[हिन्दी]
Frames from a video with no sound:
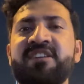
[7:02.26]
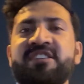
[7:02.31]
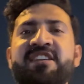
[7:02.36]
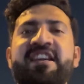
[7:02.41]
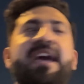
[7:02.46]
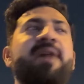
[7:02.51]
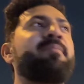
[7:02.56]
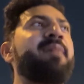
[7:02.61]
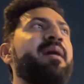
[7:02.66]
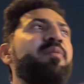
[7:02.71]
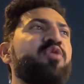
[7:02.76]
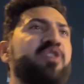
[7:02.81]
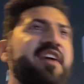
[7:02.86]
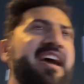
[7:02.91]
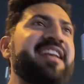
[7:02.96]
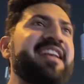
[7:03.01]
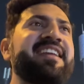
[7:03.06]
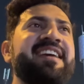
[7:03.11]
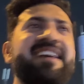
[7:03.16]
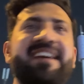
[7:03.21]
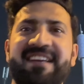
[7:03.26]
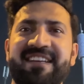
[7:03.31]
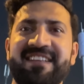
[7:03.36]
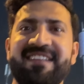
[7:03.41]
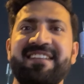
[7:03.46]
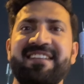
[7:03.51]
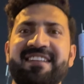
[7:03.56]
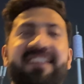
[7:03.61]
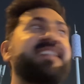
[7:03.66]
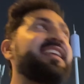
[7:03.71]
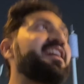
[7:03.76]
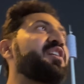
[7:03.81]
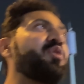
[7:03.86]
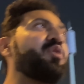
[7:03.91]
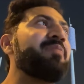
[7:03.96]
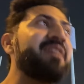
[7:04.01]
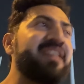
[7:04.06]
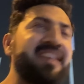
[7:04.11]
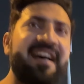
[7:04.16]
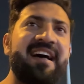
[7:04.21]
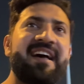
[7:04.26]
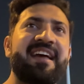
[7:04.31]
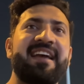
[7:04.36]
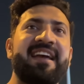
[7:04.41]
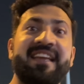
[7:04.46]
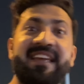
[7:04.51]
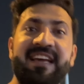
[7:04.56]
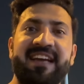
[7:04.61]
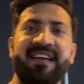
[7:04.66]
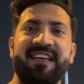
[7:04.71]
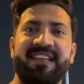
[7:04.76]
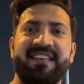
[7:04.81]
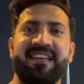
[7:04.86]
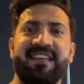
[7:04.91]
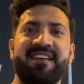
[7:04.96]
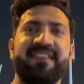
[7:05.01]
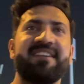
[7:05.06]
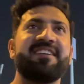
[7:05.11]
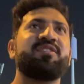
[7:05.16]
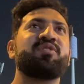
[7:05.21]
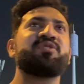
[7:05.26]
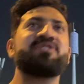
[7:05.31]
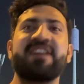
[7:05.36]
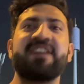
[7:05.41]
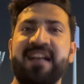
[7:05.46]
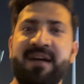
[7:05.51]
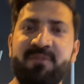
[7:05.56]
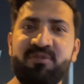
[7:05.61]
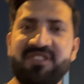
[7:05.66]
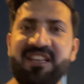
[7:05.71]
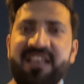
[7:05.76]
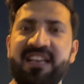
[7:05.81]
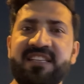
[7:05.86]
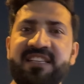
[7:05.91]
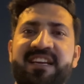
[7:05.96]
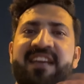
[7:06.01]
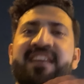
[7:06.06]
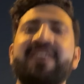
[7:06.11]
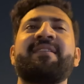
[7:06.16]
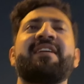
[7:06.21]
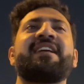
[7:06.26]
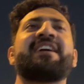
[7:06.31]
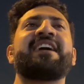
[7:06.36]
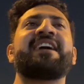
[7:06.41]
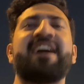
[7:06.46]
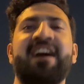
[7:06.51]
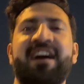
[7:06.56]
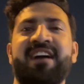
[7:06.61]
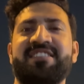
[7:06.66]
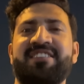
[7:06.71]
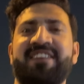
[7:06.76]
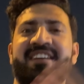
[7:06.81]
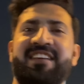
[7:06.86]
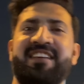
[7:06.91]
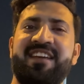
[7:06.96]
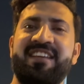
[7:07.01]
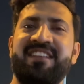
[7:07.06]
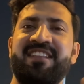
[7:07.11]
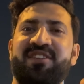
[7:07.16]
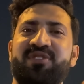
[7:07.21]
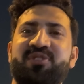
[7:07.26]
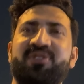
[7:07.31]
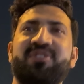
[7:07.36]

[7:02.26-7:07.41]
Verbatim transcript: नहीं है मामू कहते हैं देखो बंदा आया क्या कहता है उसने कहा मुसल्ला चाहिए मैंने कहा हाँ चाहिए इधर तो